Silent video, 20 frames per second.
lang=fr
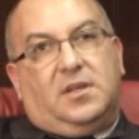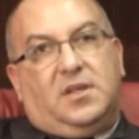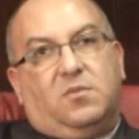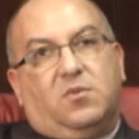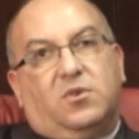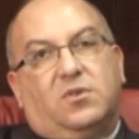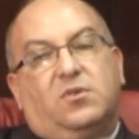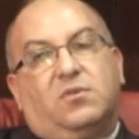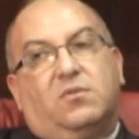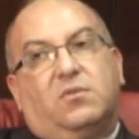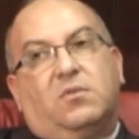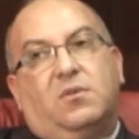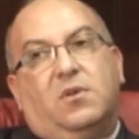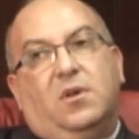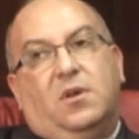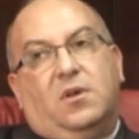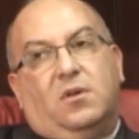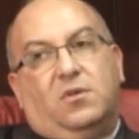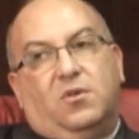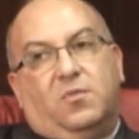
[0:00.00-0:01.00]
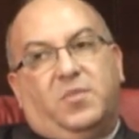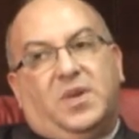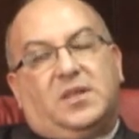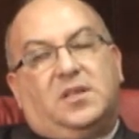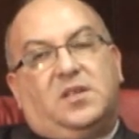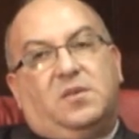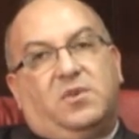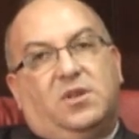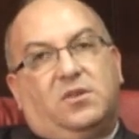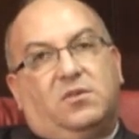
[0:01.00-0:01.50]
dimension de
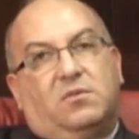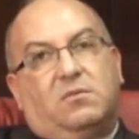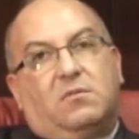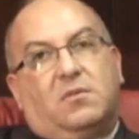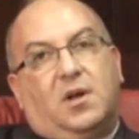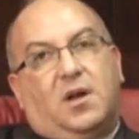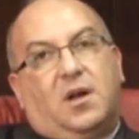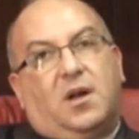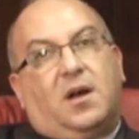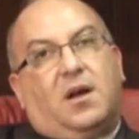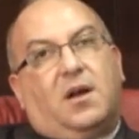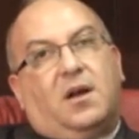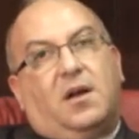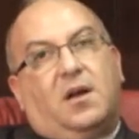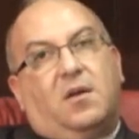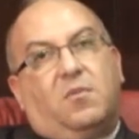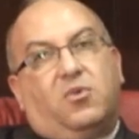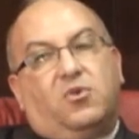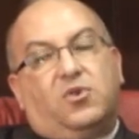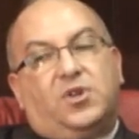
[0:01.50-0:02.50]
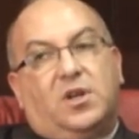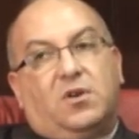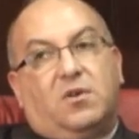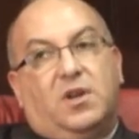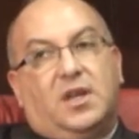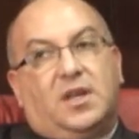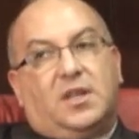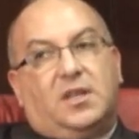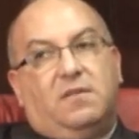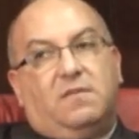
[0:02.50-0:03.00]
participation à un projet
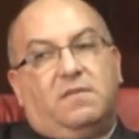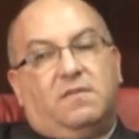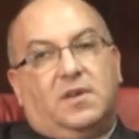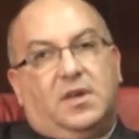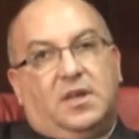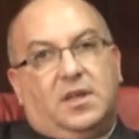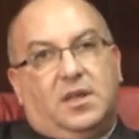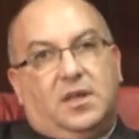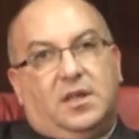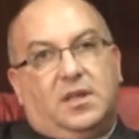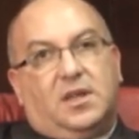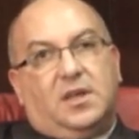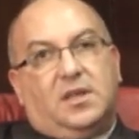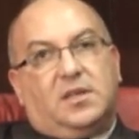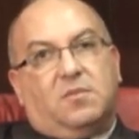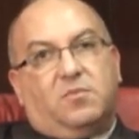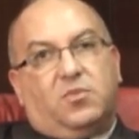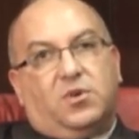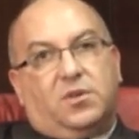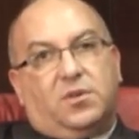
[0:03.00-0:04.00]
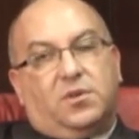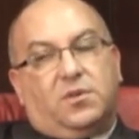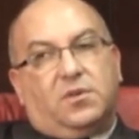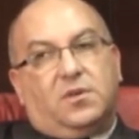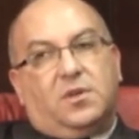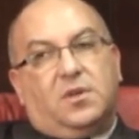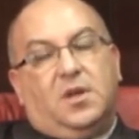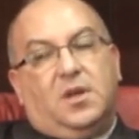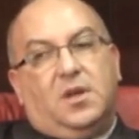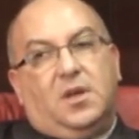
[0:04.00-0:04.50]
collectif est, très
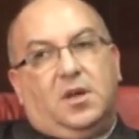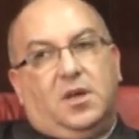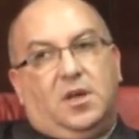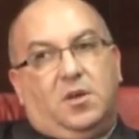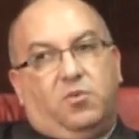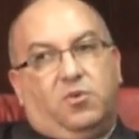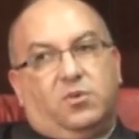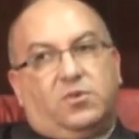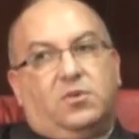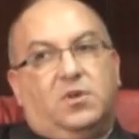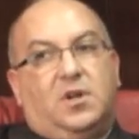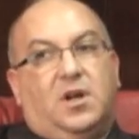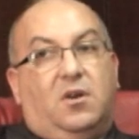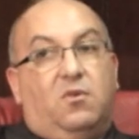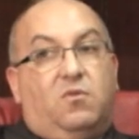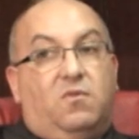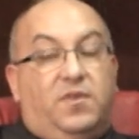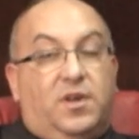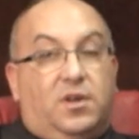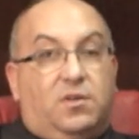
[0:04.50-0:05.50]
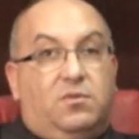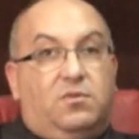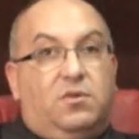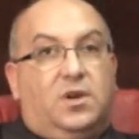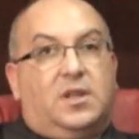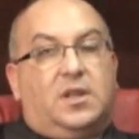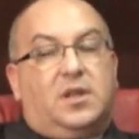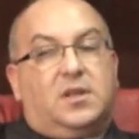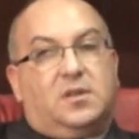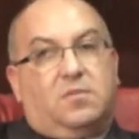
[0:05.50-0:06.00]
importante. Et pour cela,
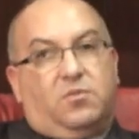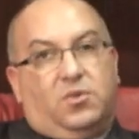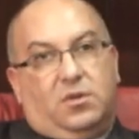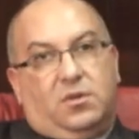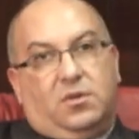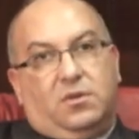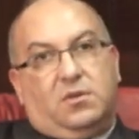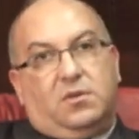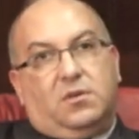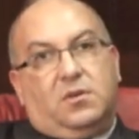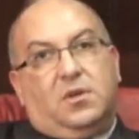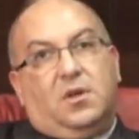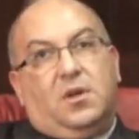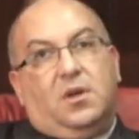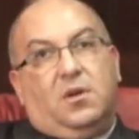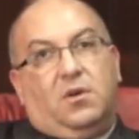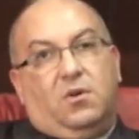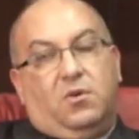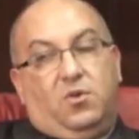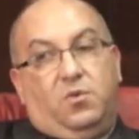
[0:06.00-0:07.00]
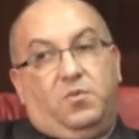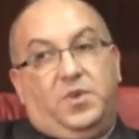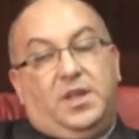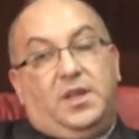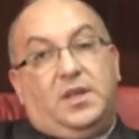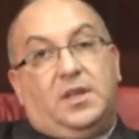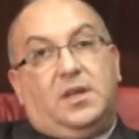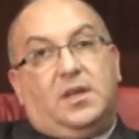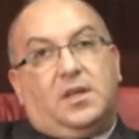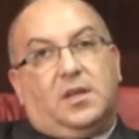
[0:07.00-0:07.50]
l'ouverture est très importante,
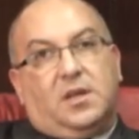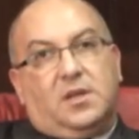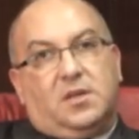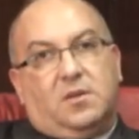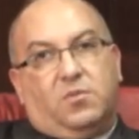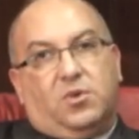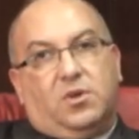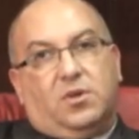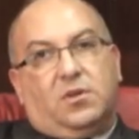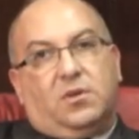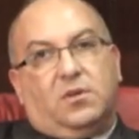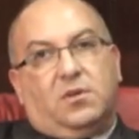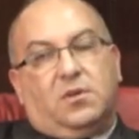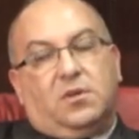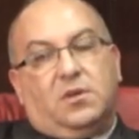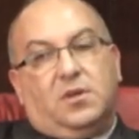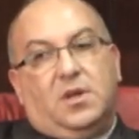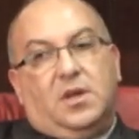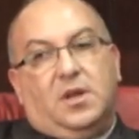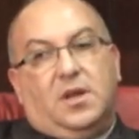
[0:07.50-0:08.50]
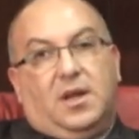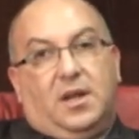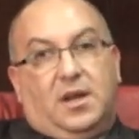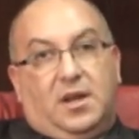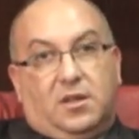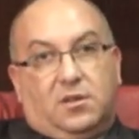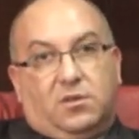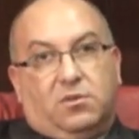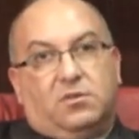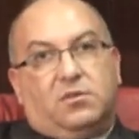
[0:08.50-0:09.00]
l'humilité est très importante,
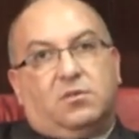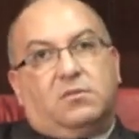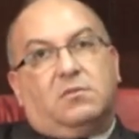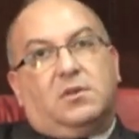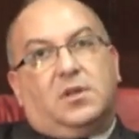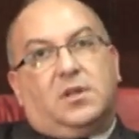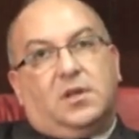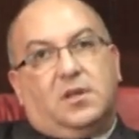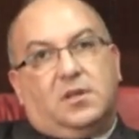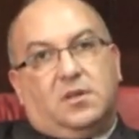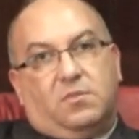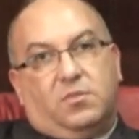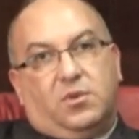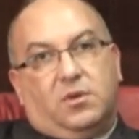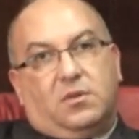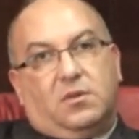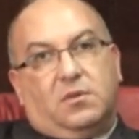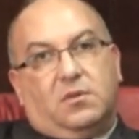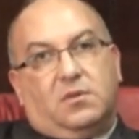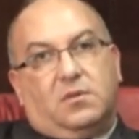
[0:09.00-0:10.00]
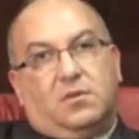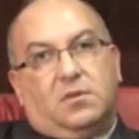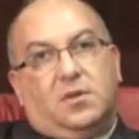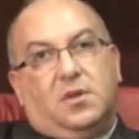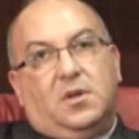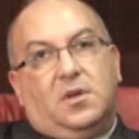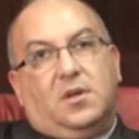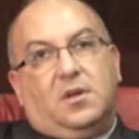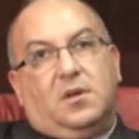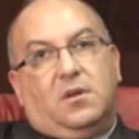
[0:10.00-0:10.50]
l'intention est très importante,
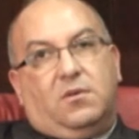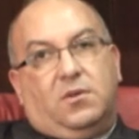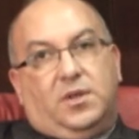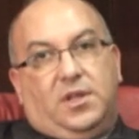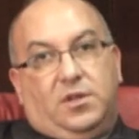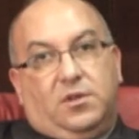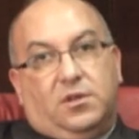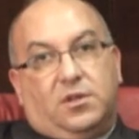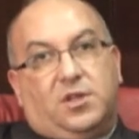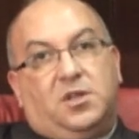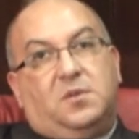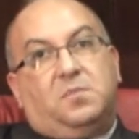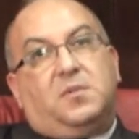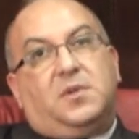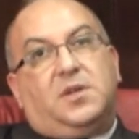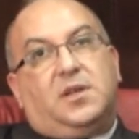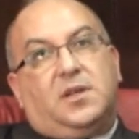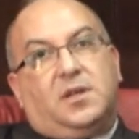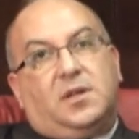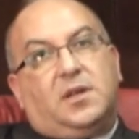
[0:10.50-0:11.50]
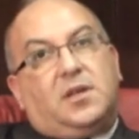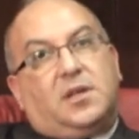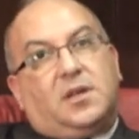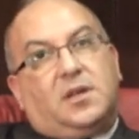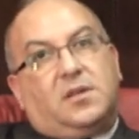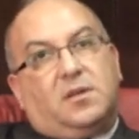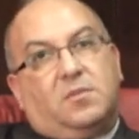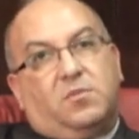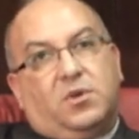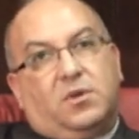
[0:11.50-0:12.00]
le leadership est
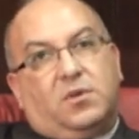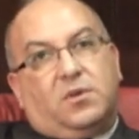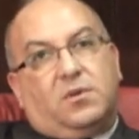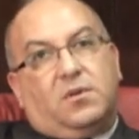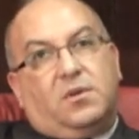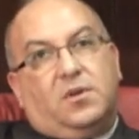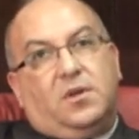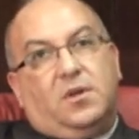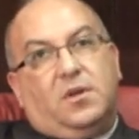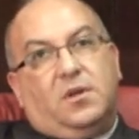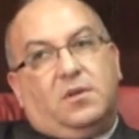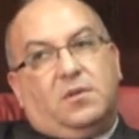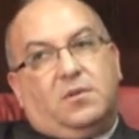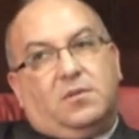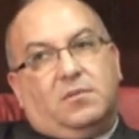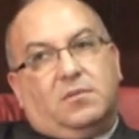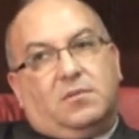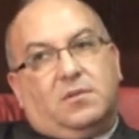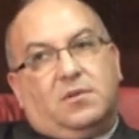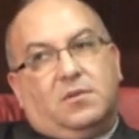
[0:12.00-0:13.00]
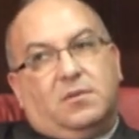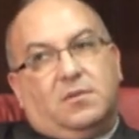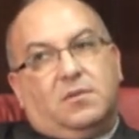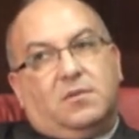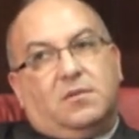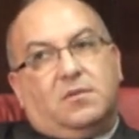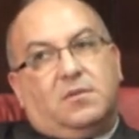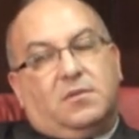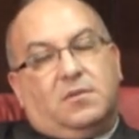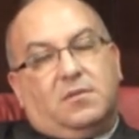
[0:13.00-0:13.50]
très important. Donc
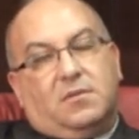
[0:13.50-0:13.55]
euh,